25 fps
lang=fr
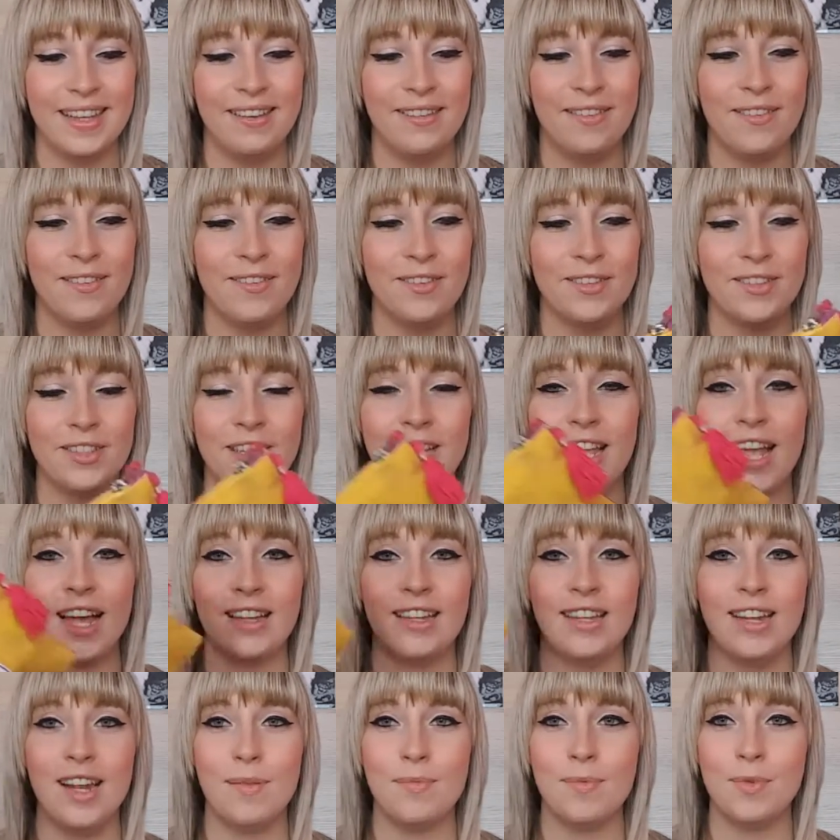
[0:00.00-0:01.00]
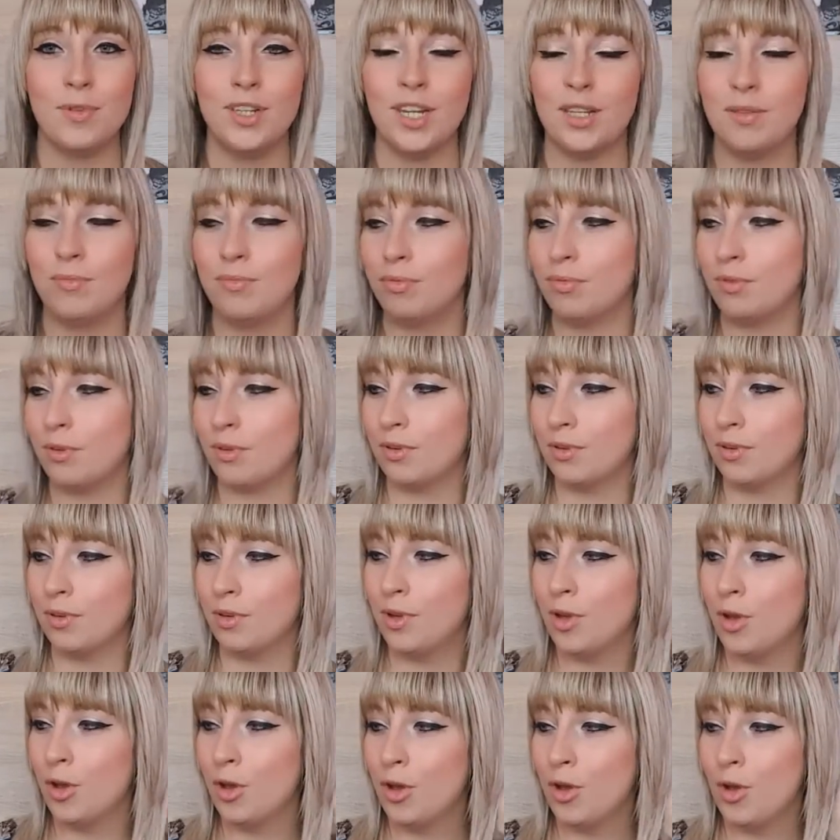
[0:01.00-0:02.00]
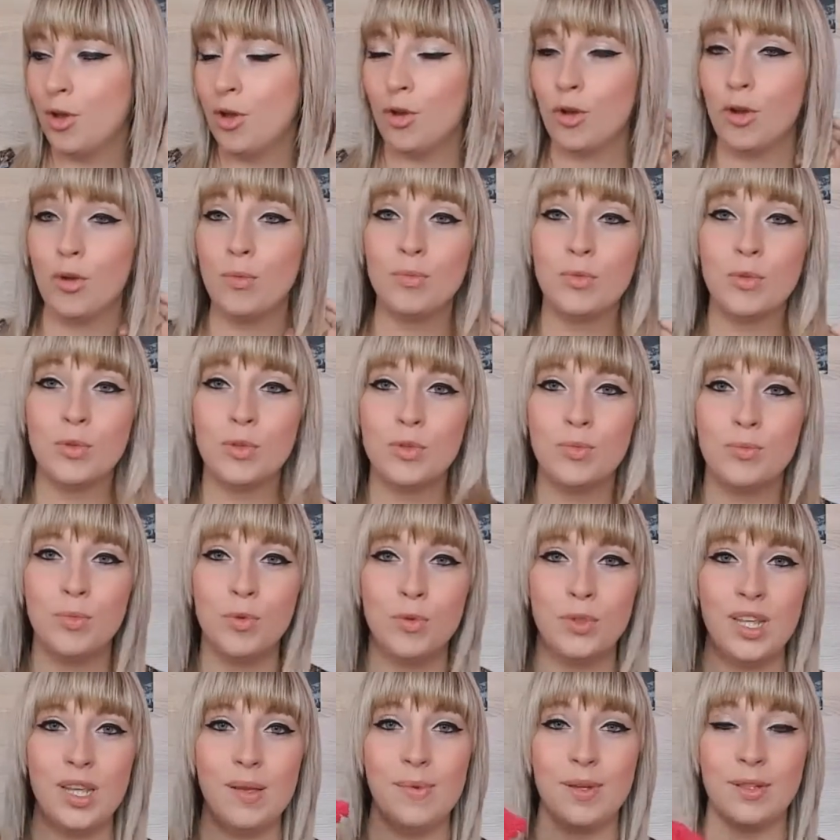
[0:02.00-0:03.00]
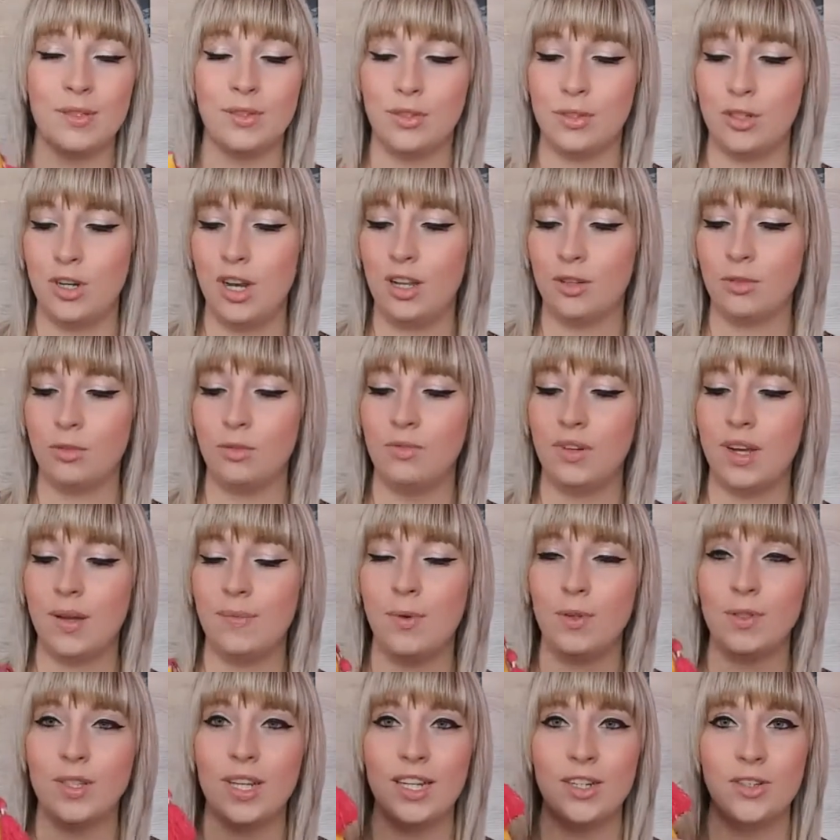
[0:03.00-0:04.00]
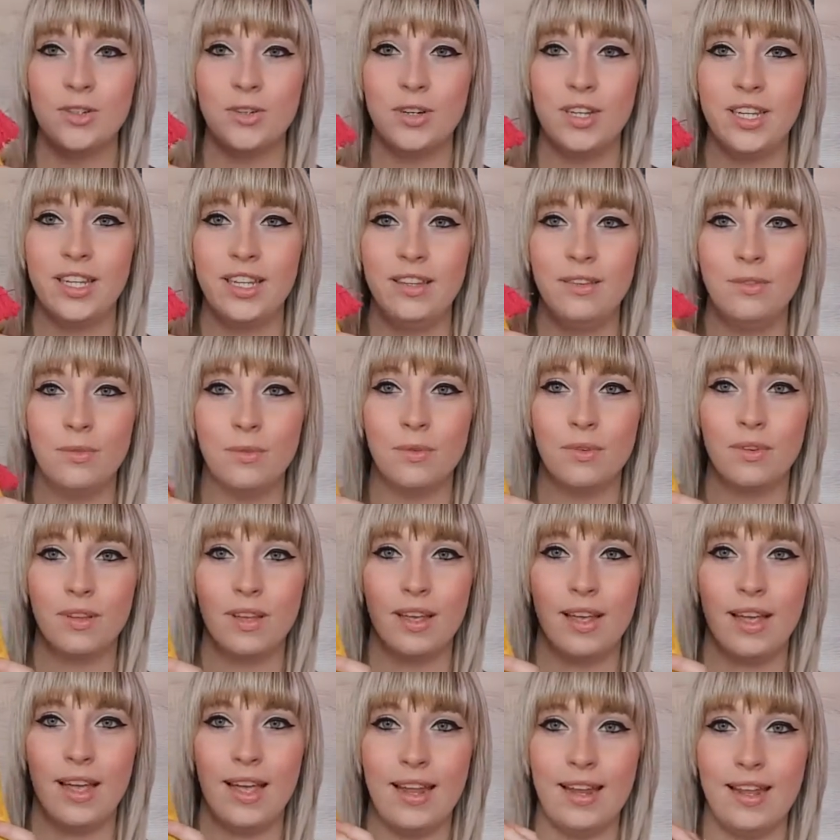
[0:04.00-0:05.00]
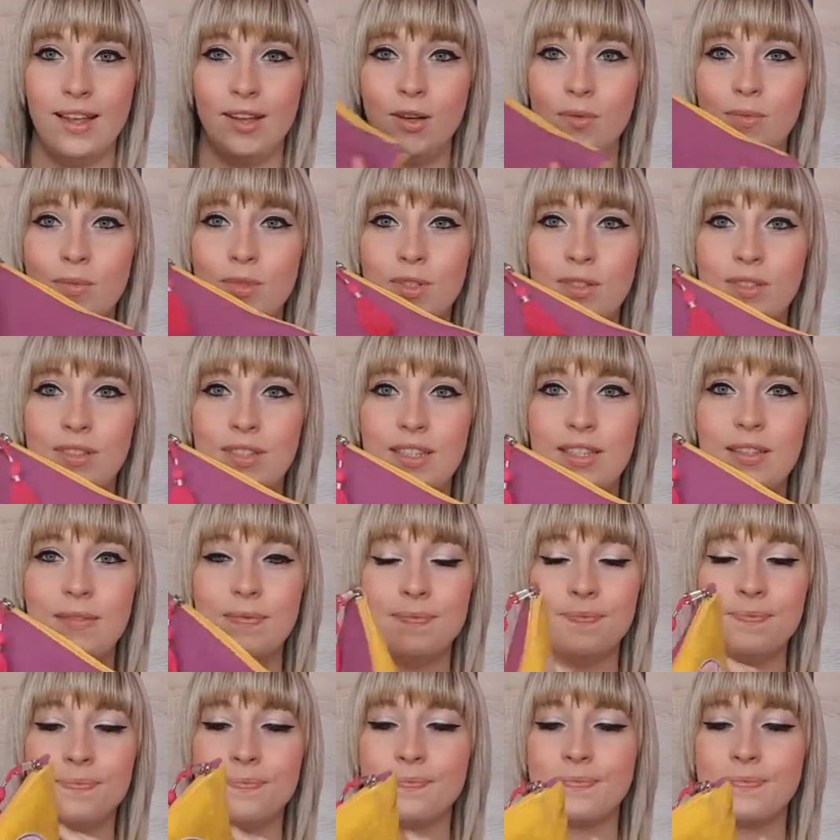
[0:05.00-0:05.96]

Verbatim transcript: et euh, j'ai gardé la pochette pour euh, comme trousse beauté parce que je la trouve vraiment très jolie. Donc elle est comme ceci.